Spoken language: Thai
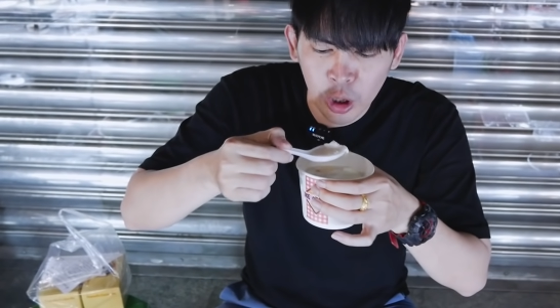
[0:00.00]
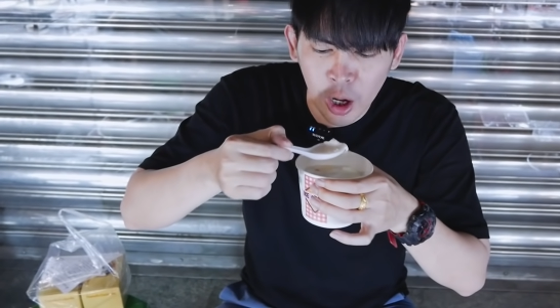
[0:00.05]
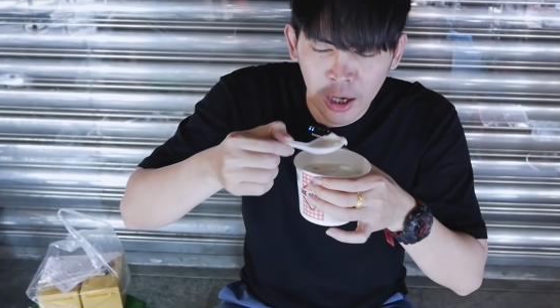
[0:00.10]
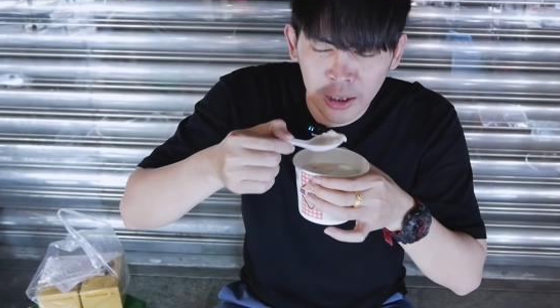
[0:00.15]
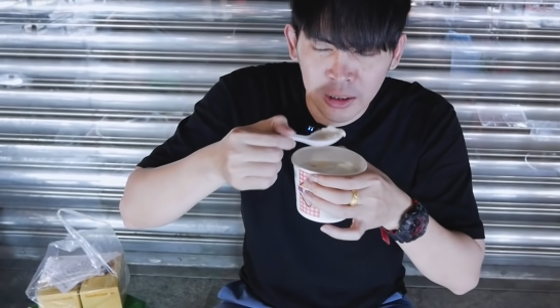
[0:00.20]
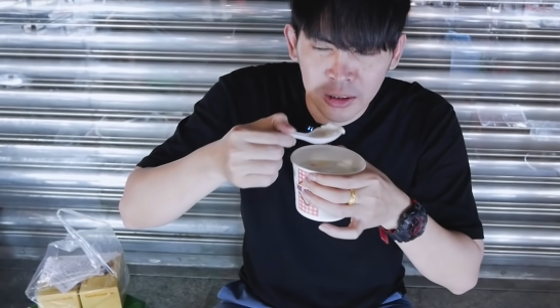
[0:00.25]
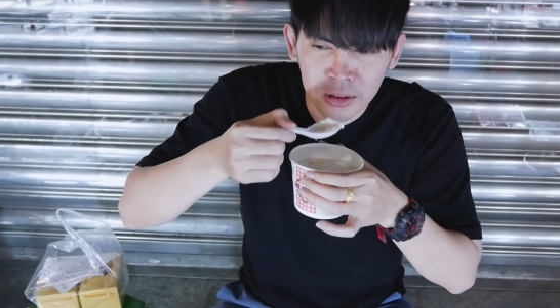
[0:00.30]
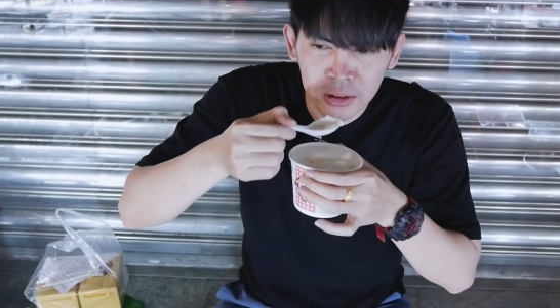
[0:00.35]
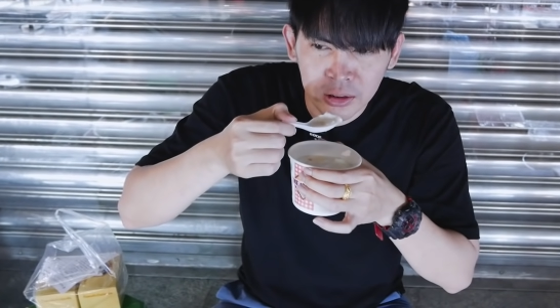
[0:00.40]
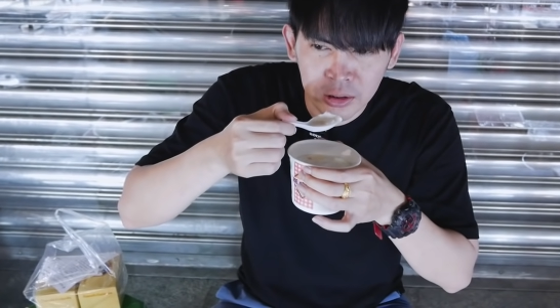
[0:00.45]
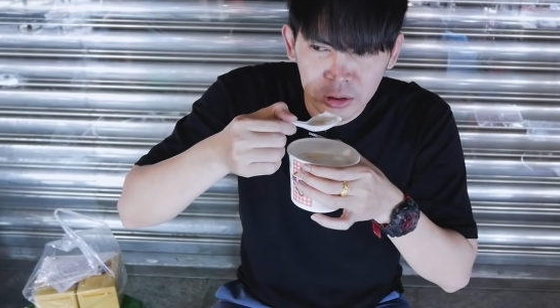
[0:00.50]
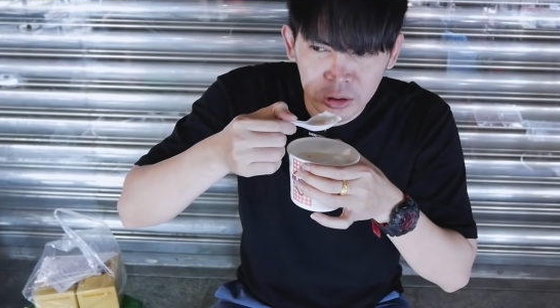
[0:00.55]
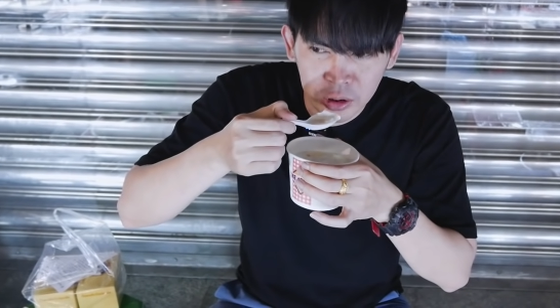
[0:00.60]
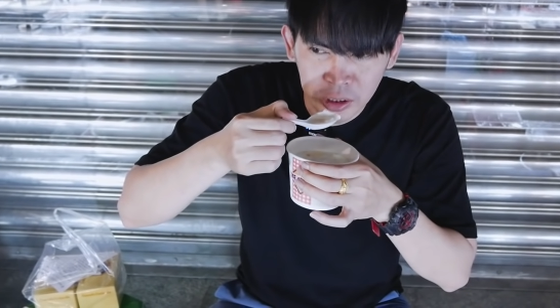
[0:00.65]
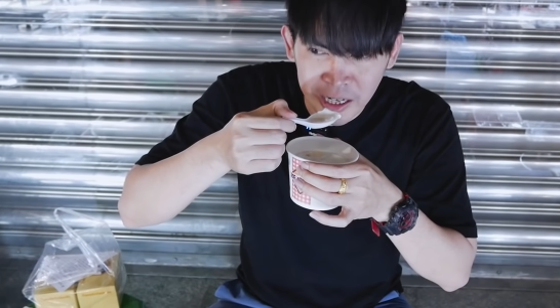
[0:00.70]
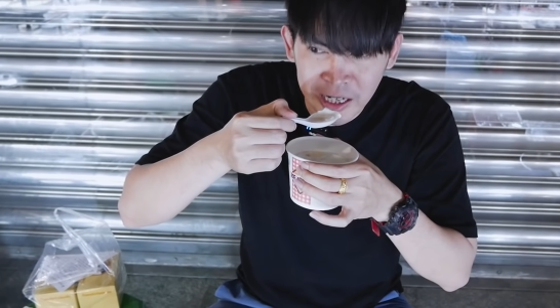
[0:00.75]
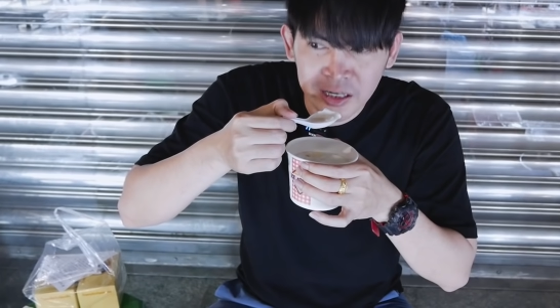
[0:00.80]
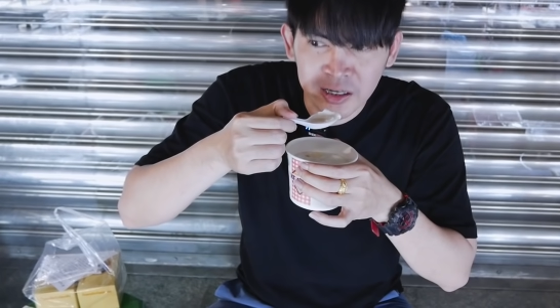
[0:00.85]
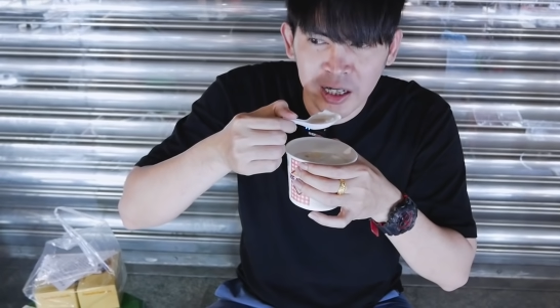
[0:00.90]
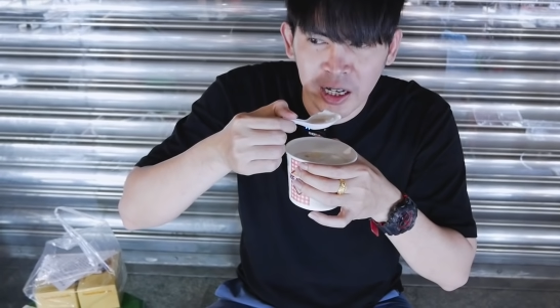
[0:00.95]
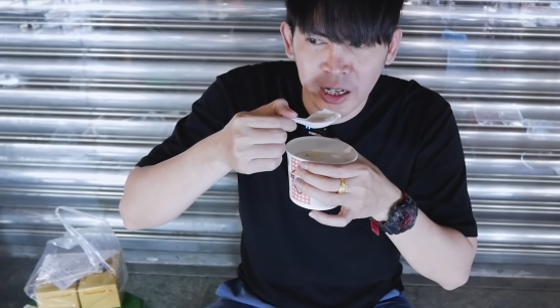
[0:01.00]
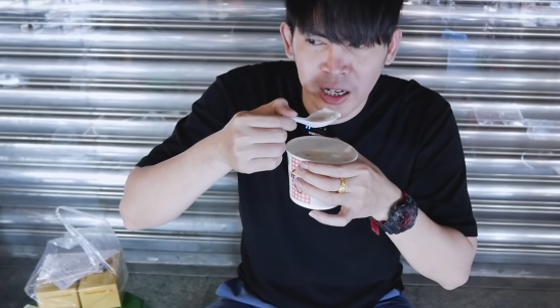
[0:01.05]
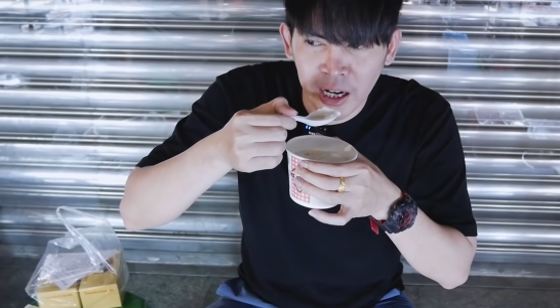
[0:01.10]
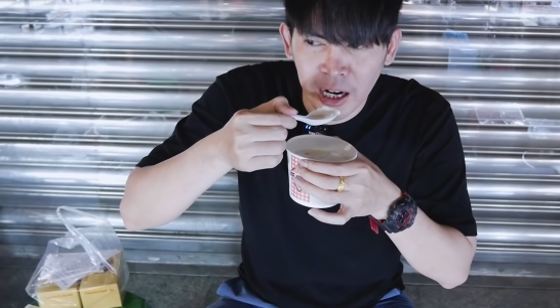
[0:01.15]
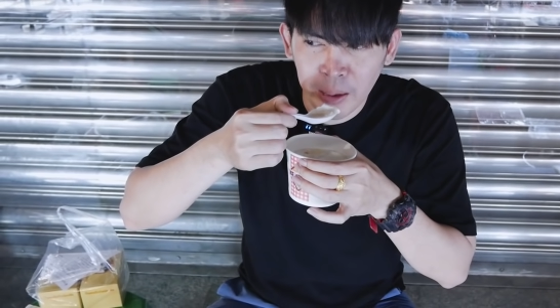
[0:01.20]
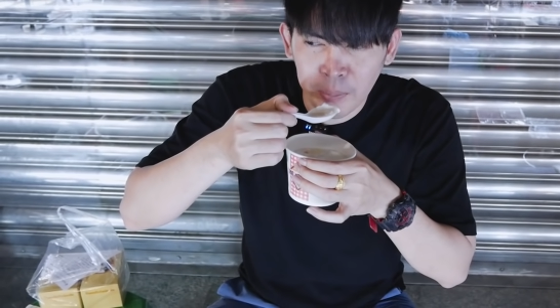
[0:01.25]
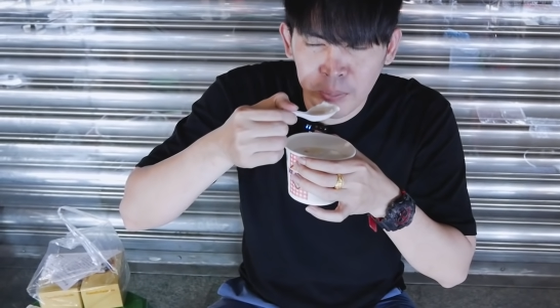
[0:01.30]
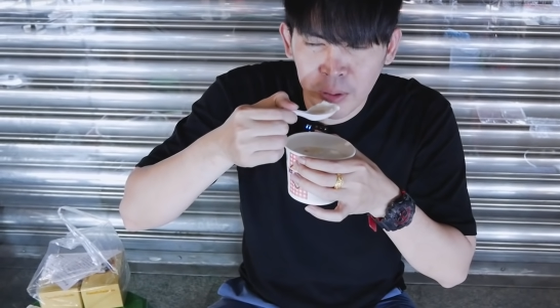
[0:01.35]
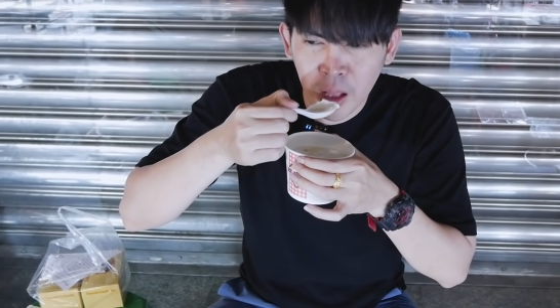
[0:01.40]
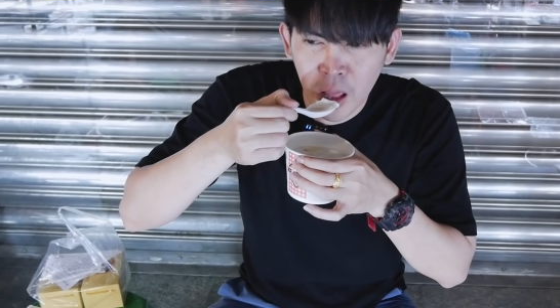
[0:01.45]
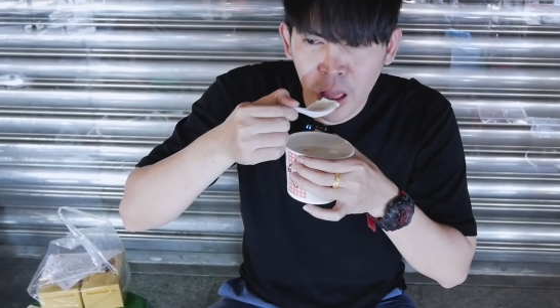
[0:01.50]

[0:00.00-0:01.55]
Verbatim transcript: ตอนกินเสร็จนะครับ